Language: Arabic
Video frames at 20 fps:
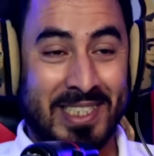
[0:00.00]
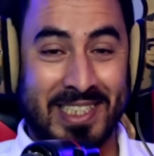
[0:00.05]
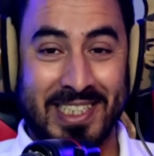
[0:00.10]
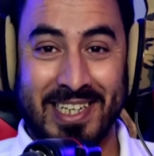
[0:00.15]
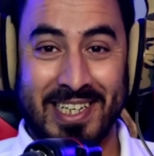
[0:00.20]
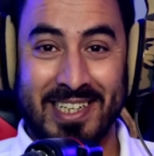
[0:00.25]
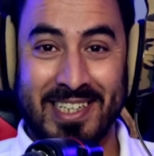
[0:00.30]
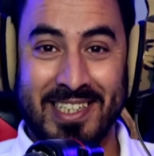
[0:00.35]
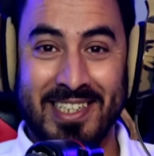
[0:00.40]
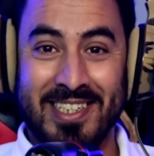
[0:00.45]

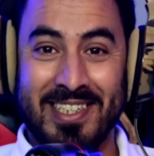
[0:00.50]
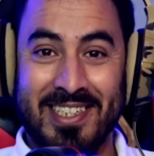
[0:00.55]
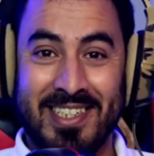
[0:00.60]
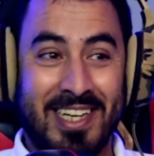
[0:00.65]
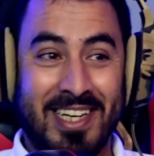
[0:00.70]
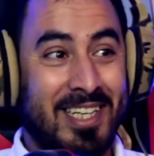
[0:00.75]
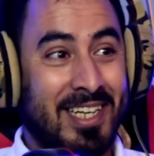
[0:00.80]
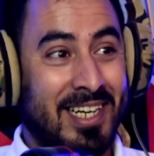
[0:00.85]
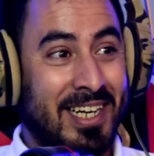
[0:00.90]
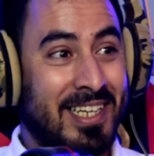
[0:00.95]
مثلا
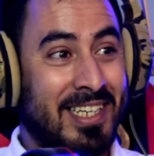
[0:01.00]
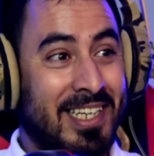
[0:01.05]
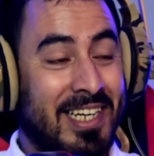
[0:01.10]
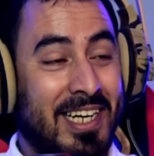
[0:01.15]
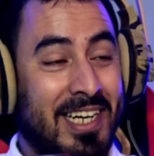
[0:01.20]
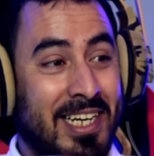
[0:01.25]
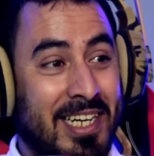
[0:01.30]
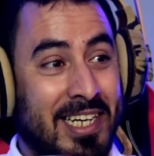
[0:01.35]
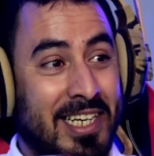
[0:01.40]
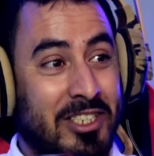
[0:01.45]
هل
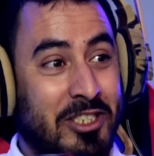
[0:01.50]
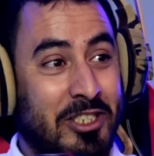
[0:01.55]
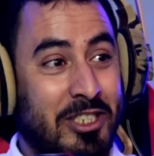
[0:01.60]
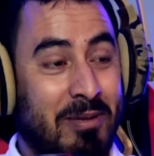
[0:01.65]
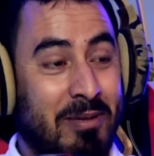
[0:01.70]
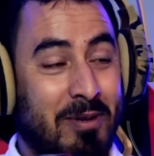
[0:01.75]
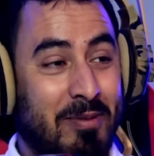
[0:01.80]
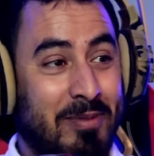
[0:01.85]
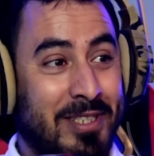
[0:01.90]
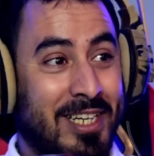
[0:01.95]
هل
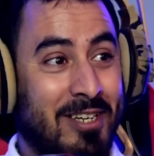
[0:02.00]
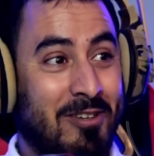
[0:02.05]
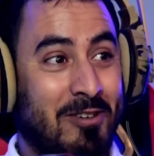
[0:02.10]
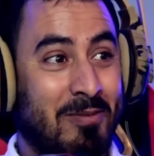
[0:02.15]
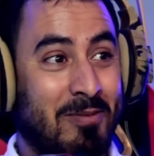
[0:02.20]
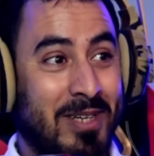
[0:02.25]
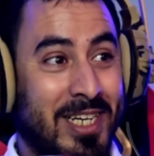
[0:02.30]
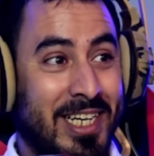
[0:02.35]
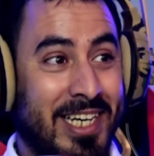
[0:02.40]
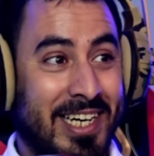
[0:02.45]
الشباب
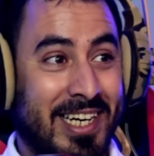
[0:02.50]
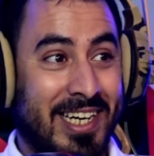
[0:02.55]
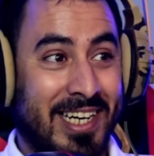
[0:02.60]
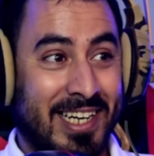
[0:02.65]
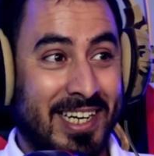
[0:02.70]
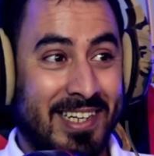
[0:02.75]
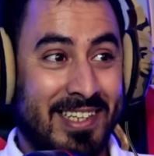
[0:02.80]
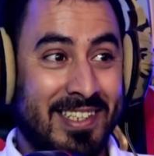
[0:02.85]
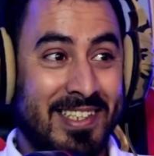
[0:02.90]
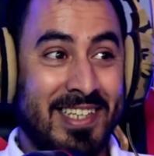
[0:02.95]
ديالكم
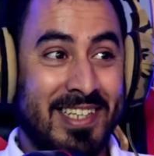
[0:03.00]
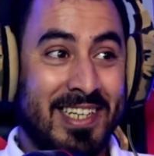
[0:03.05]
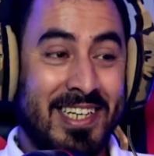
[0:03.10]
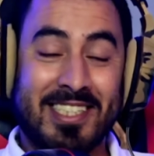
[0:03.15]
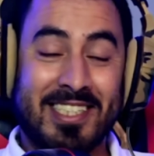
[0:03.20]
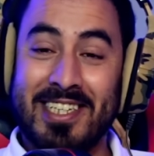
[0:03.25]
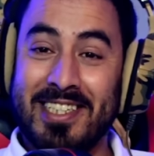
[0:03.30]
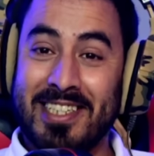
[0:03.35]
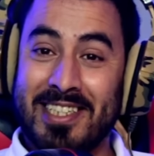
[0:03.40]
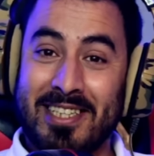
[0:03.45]
الكراغله
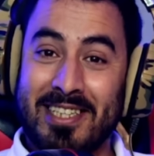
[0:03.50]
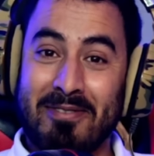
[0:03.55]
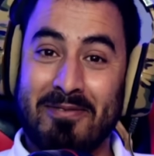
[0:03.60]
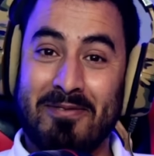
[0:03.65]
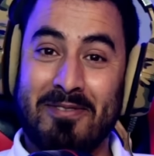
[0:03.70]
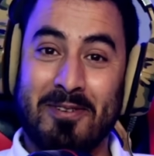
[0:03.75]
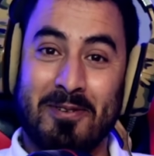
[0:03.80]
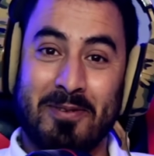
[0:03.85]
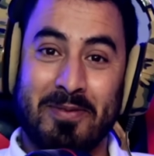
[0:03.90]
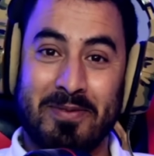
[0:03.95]
اش غادي تضرب
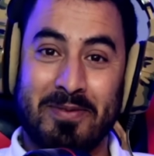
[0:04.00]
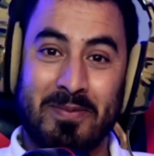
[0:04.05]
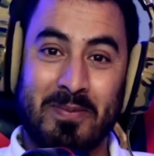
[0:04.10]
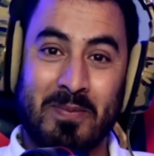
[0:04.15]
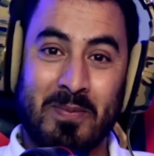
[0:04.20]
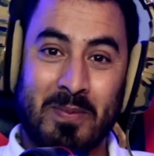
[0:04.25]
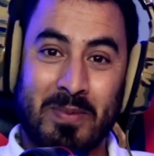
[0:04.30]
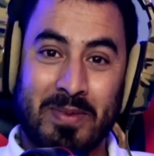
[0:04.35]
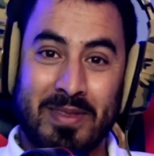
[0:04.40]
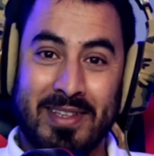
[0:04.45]
فيهم
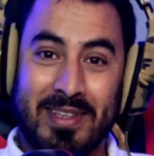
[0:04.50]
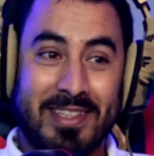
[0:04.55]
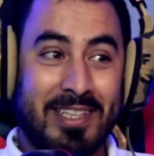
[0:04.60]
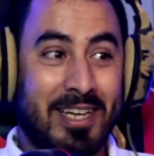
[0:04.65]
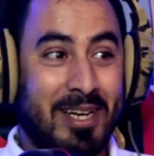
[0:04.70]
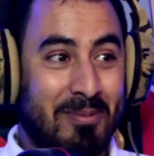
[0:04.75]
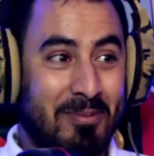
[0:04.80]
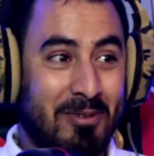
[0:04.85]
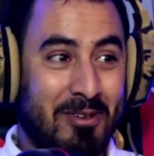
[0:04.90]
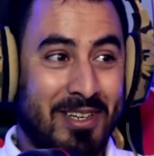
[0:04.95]

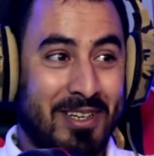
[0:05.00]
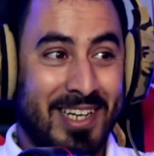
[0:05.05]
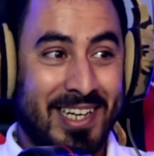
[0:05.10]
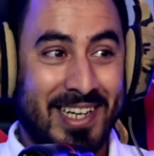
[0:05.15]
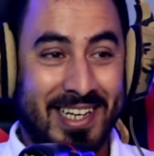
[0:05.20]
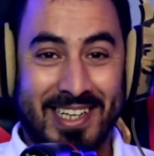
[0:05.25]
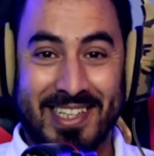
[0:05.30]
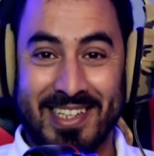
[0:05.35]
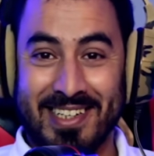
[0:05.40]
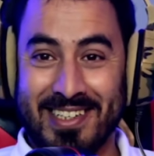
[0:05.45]
ضرب
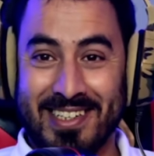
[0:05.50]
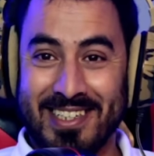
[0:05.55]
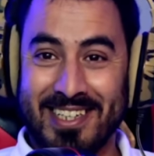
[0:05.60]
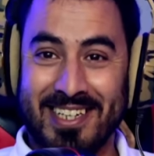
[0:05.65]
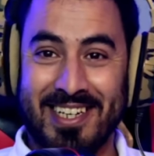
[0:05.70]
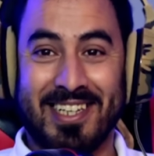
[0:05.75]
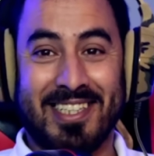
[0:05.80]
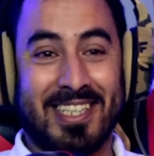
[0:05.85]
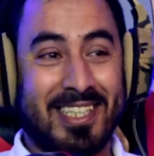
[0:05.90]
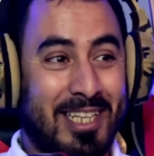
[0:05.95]
والله هذا
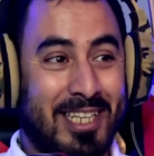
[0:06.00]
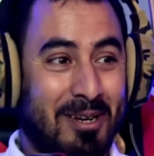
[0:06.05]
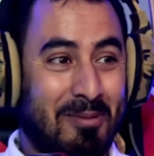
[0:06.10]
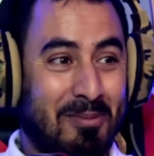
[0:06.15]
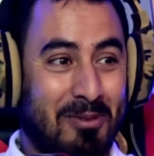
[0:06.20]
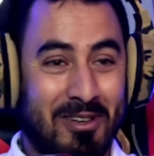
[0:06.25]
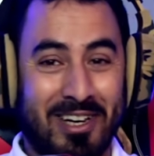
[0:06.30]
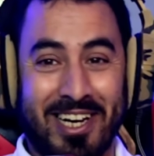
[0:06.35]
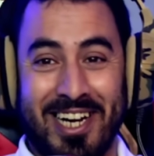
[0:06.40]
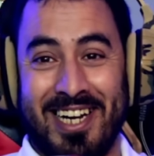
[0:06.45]
هذا
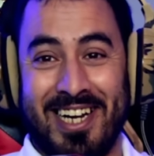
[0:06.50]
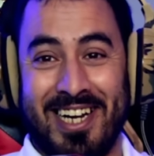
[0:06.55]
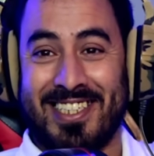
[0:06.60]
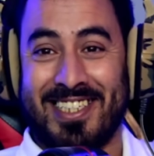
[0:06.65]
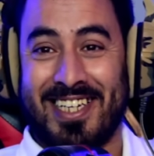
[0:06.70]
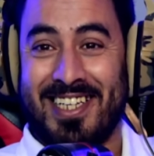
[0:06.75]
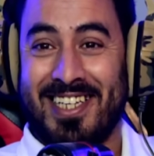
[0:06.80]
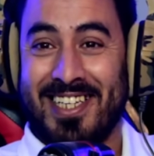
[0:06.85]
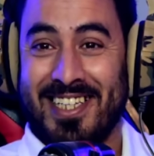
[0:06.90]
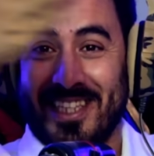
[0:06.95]
ضرب والله
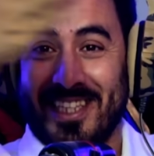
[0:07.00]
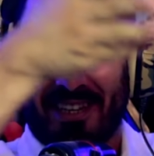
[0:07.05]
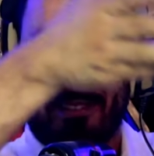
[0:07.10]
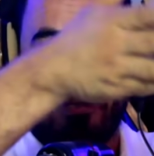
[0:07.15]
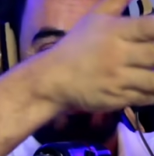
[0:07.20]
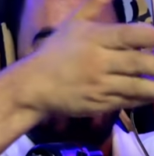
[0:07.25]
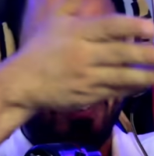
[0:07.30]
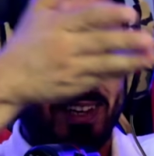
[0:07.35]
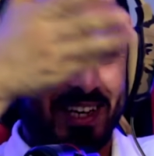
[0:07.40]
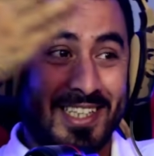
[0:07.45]
اش غادي
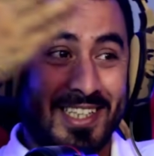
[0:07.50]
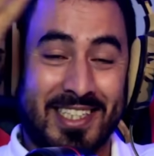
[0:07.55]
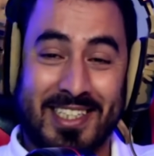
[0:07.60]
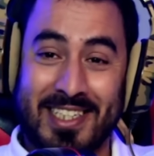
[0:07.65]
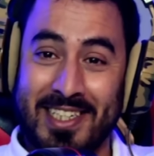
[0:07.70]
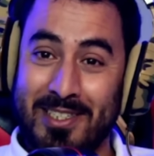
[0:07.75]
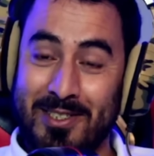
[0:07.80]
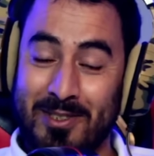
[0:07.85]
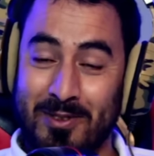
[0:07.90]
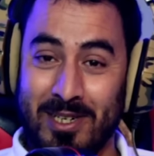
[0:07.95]
نضرب فيه هذا
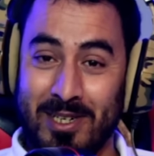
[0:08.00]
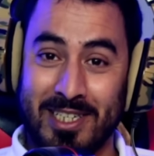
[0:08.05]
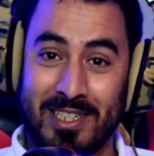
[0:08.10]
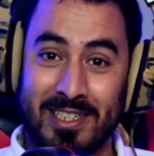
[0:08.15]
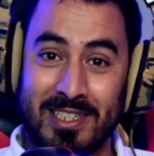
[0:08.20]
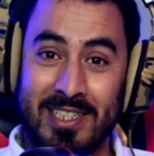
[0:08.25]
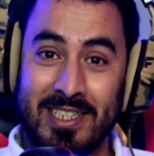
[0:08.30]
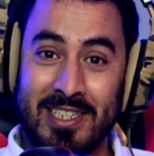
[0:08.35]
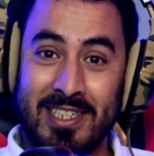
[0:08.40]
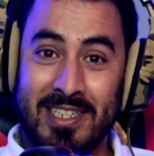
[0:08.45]
تقيسو هذا
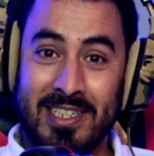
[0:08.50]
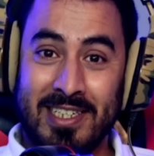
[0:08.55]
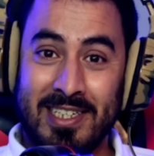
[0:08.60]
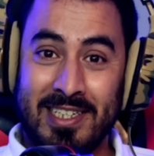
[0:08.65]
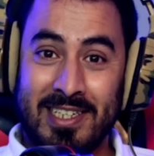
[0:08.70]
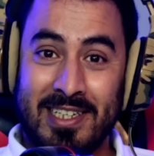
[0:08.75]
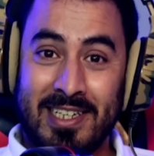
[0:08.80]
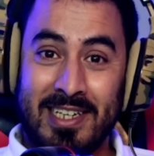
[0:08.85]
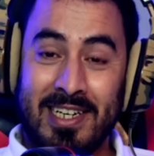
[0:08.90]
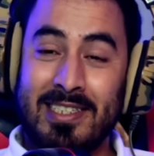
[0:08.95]

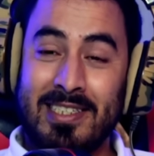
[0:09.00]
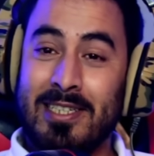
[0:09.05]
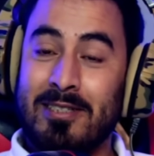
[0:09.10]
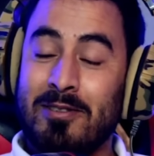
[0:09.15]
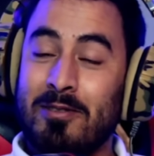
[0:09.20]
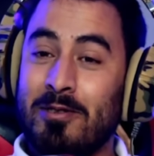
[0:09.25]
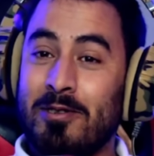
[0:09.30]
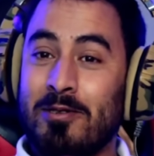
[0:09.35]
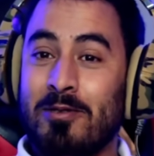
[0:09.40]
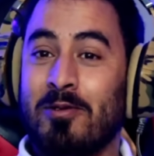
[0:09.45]
حتى
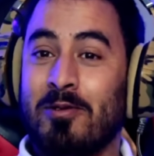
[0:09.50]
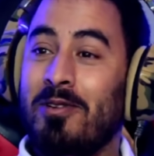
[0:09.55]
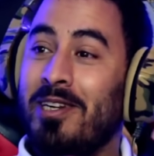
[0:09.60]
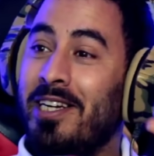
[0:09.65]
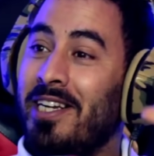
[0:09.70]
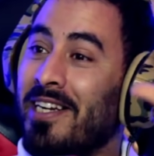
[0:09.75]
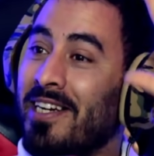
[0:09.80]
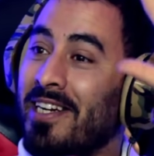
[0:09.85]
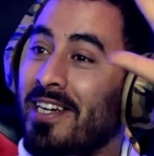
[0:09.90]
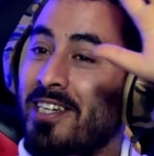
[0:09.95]
تدوس تقول
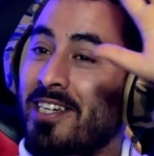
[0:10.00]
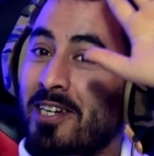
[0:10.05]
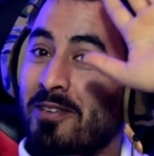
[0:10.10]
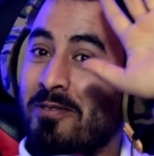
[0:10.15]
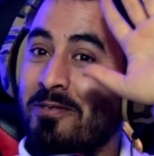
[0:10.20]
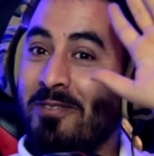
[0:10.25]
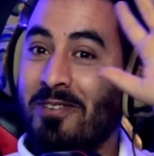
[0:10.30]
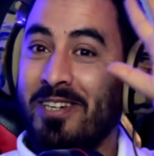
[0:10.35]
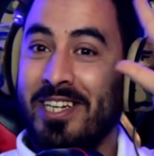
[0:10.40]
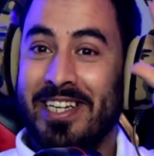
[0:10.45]
ليه الله
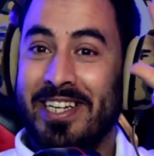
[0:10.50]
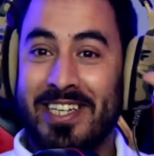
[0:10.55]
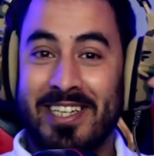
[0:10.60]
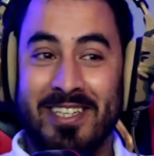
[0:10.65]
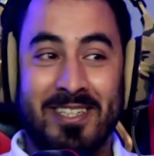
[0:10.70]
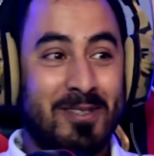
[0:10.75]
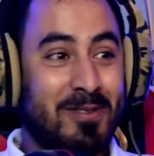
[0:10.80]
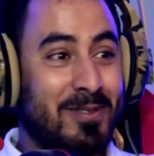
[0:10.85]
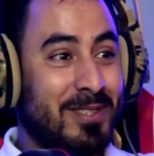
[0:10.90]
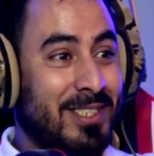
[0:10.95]
يعفو عليك
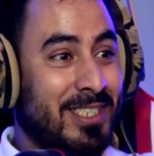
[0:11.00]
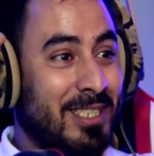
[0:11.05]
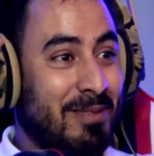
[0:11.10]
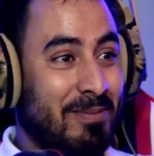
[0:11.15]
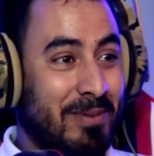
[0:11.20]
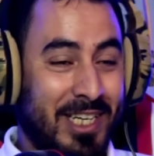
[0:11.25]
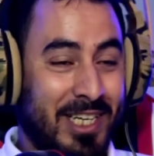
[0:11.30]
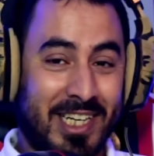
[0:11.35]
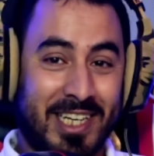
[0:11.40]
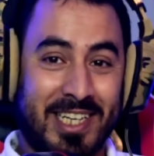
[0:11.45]
وتزيد
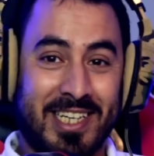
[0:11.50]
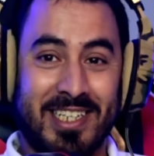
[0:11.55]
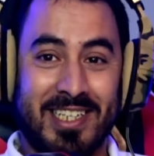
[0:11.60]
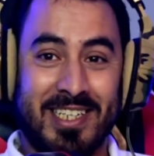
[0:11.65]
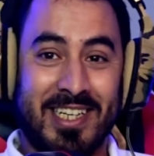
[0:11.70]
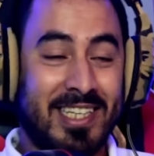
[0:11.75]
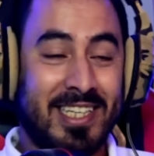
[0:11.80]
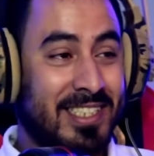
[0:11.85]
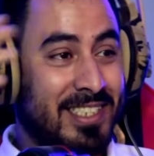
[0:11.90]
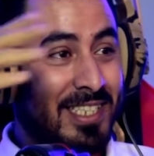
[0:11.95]
بحالك
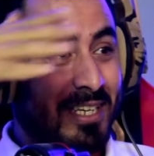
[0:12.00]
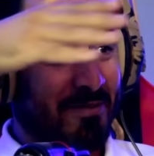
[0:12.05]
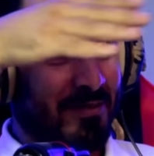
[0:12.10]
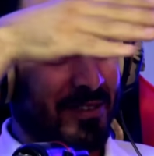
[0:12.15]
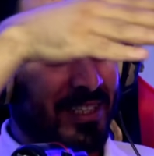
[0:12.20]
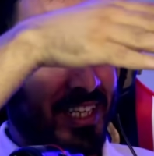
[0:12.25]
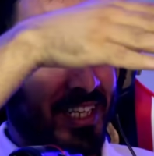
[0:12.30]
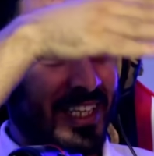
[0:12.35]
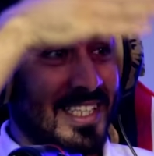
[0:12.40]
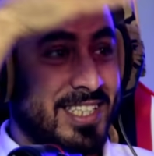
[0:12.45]
انت
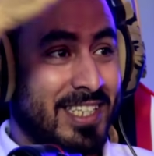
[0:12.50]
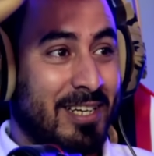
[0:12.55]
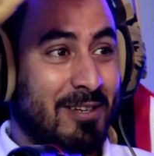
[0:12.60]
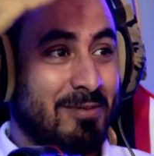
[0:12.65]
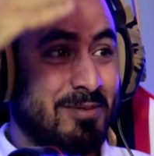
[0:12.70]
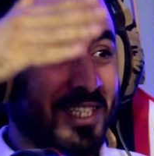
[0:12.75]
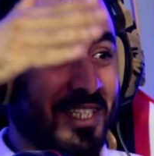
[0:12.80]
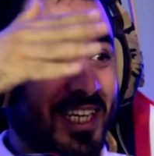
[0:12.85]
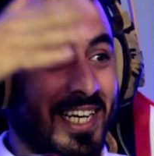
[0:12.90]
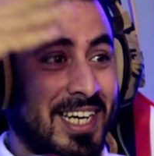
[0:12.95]
فنان
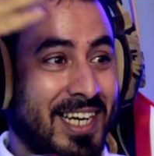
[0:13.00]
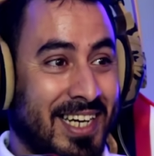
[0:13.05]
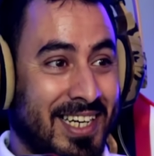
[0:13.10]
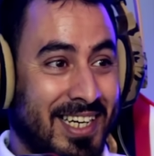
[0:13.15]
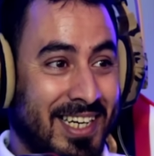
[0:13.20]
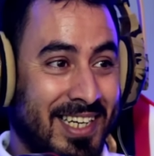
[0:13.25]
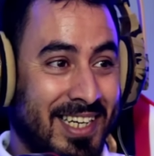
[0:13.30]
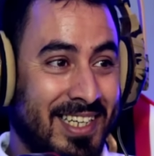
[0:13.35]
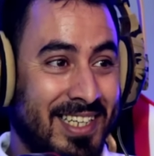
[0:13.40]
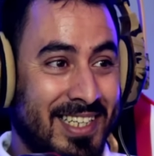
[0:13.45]
ديالهم جا
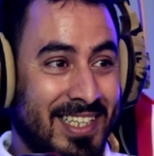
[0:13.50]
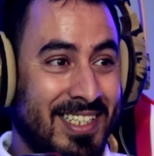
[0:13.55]
كيغني